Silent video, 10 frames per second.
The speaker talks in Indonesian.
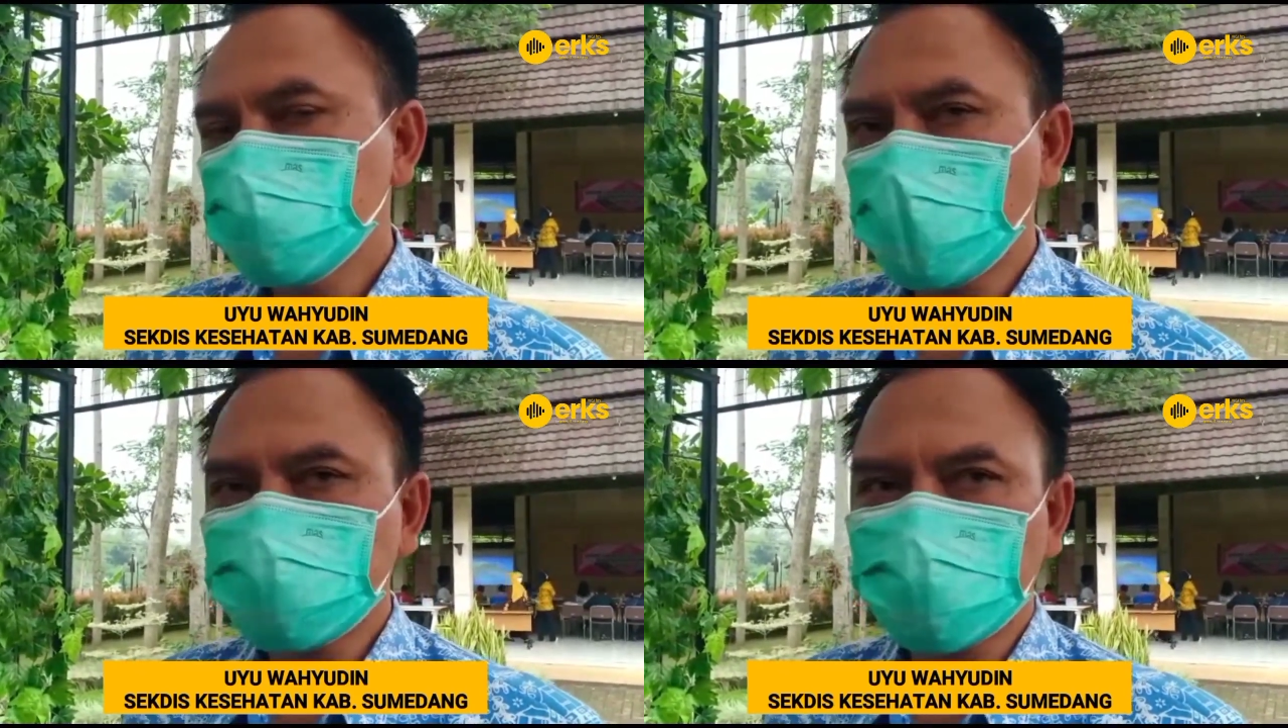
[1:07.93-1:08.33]
2020
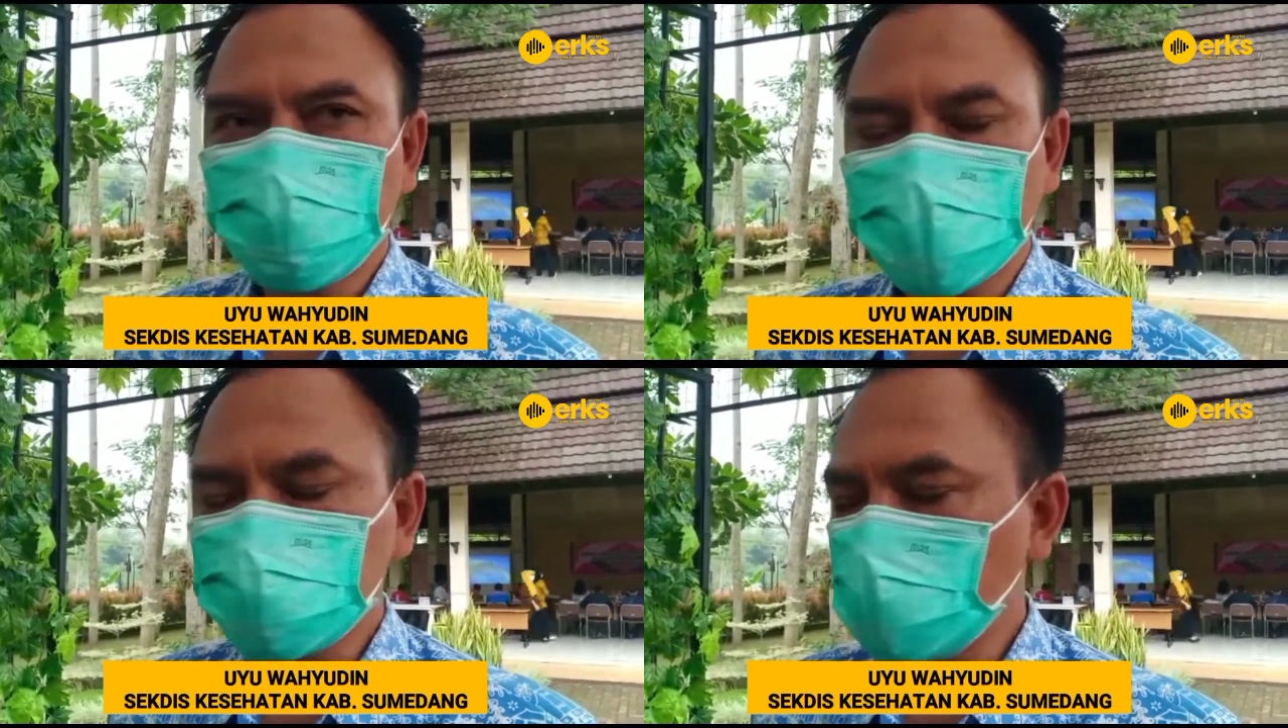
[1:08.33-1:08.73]
besar satu
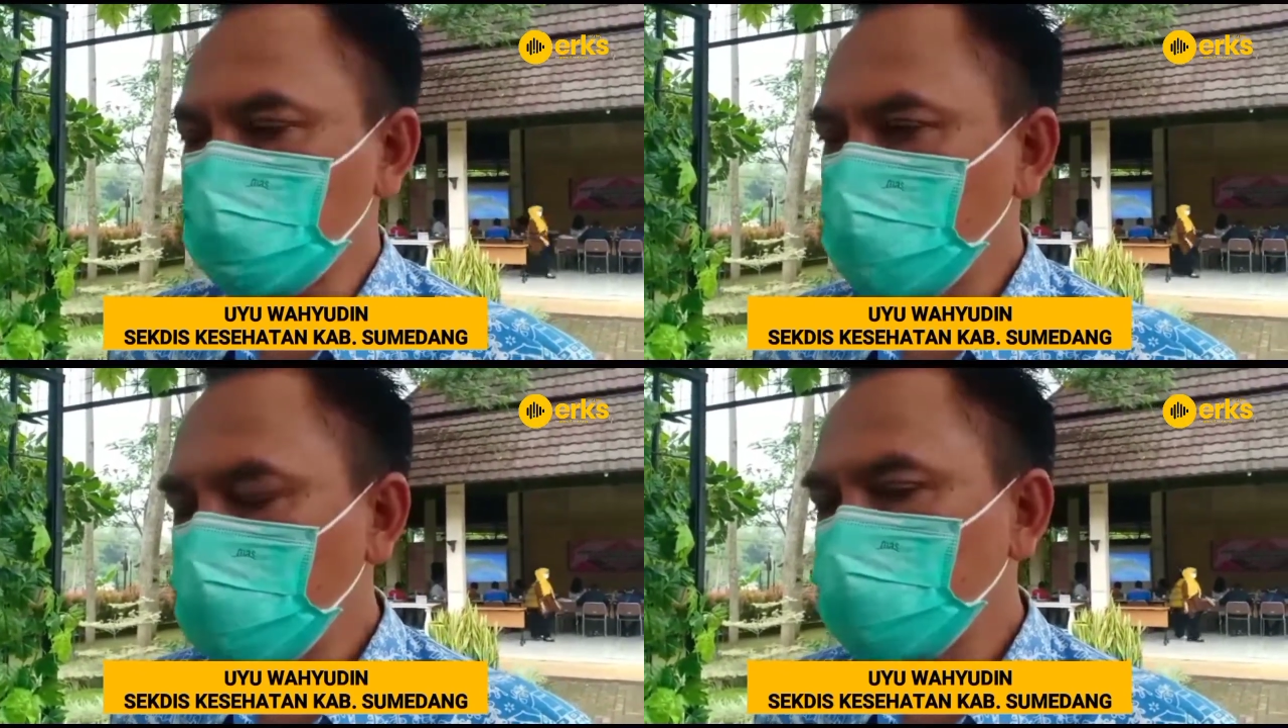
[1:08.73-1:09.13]
persen
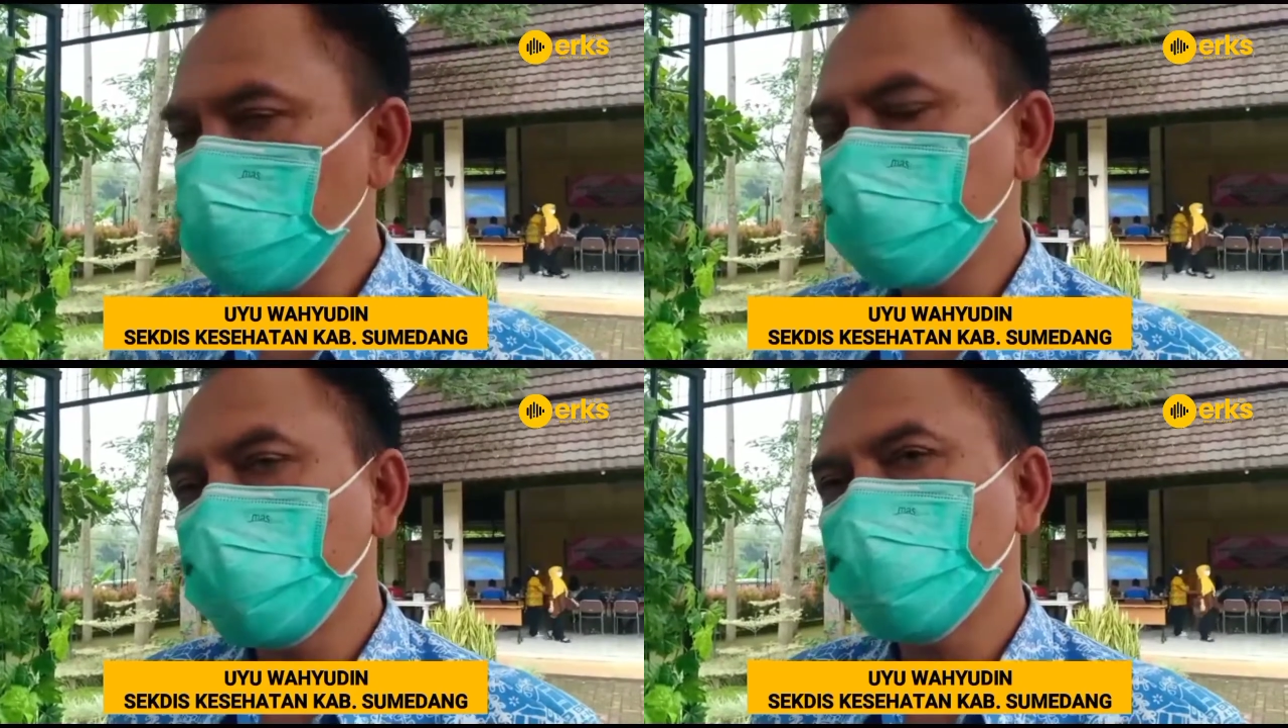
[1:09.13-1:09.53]
lebih
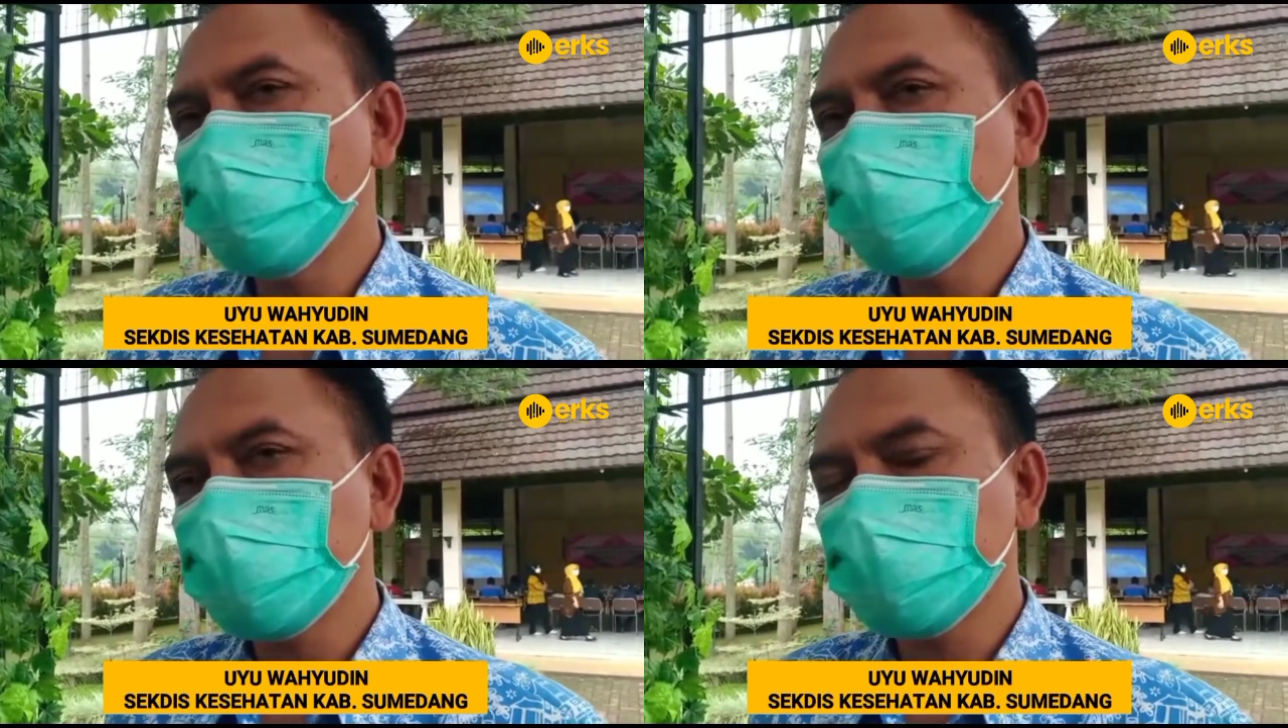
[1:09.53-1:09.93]
ya
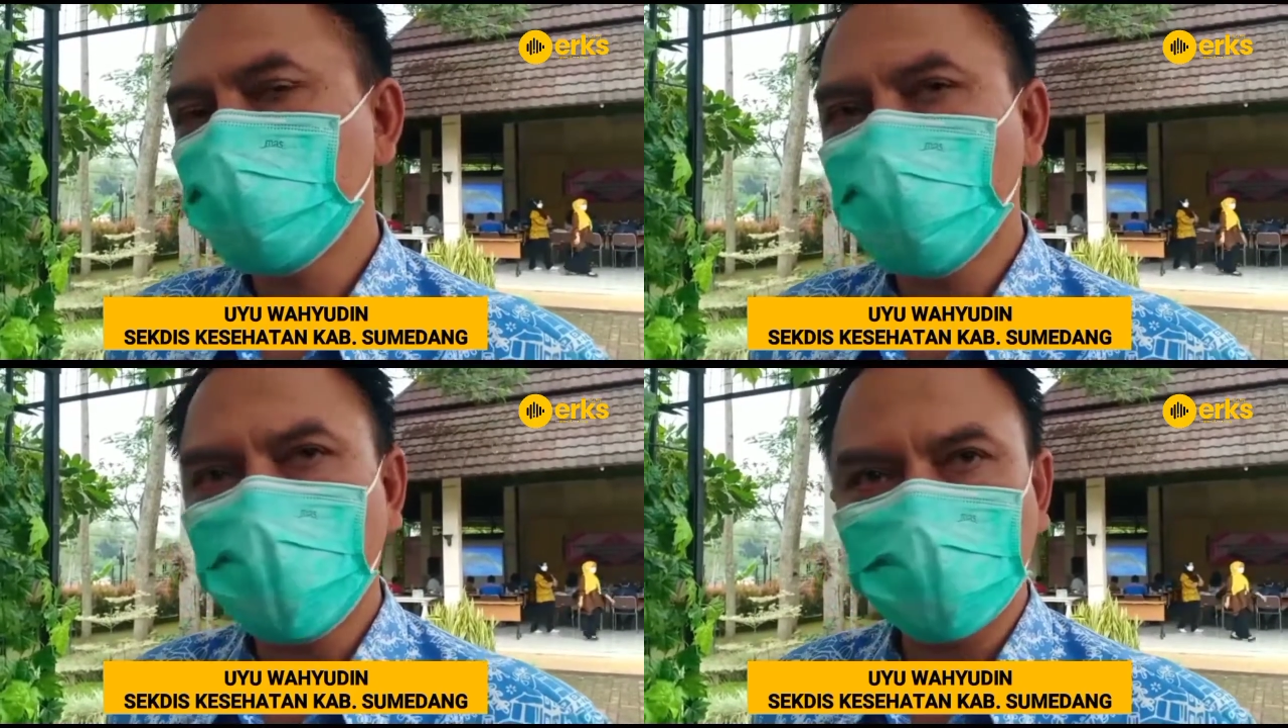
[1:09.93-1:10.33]
walaupun
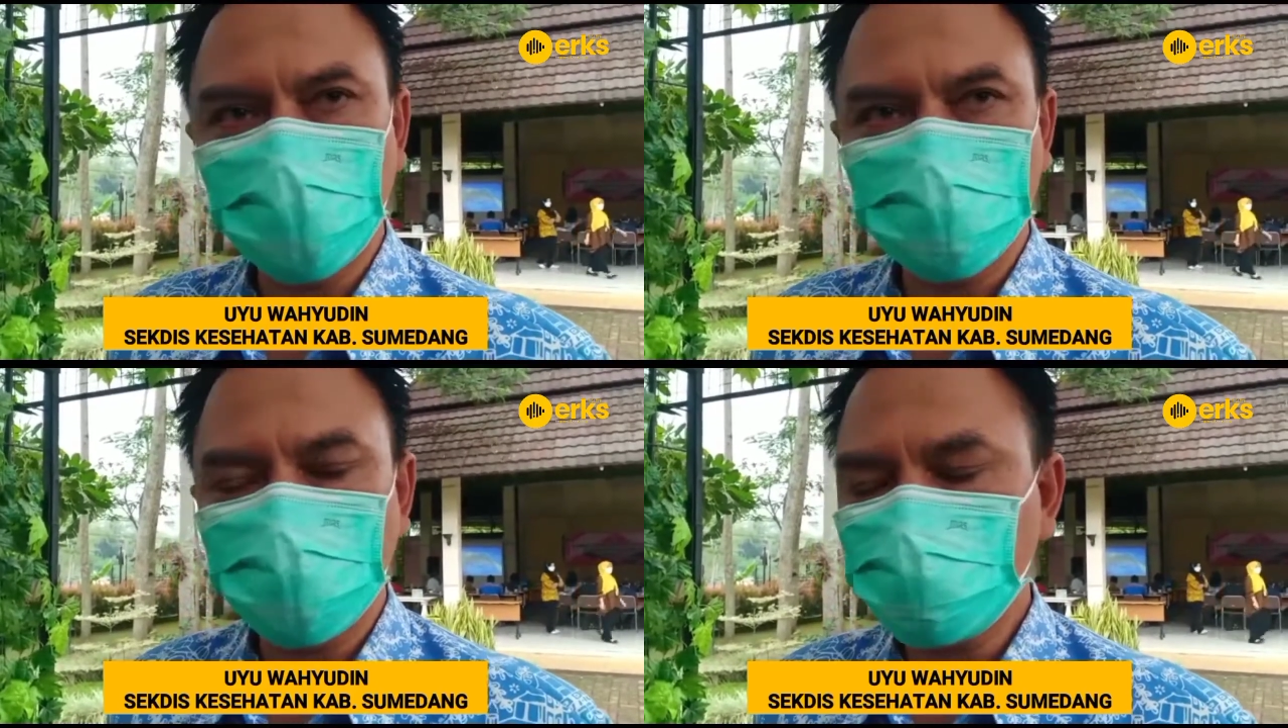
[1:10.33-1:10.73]

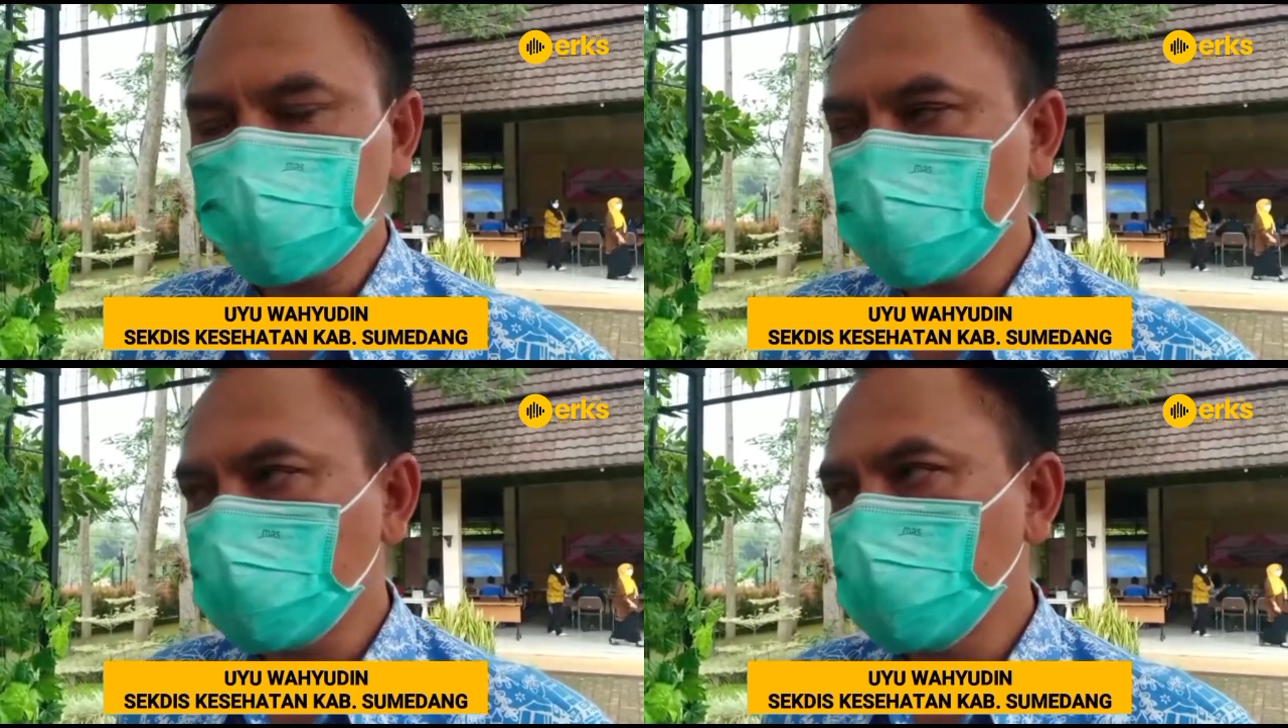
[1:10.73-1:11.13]
1,05
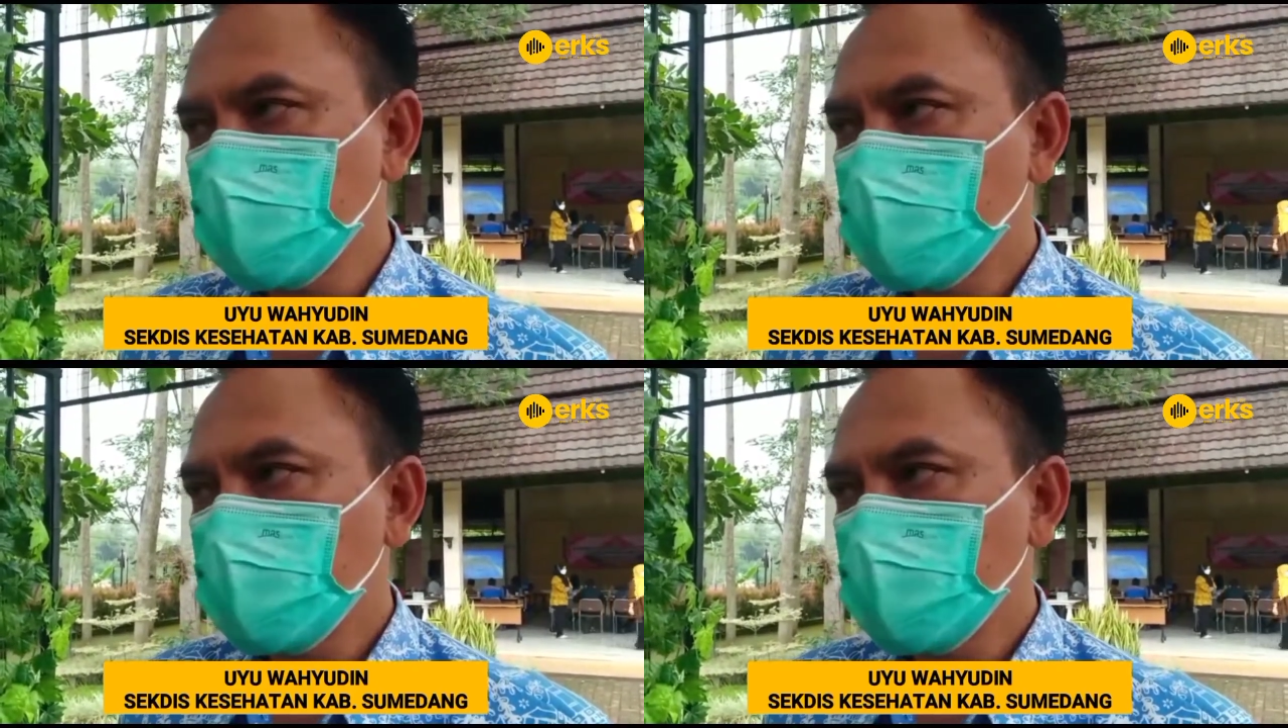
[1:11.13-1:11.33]
persen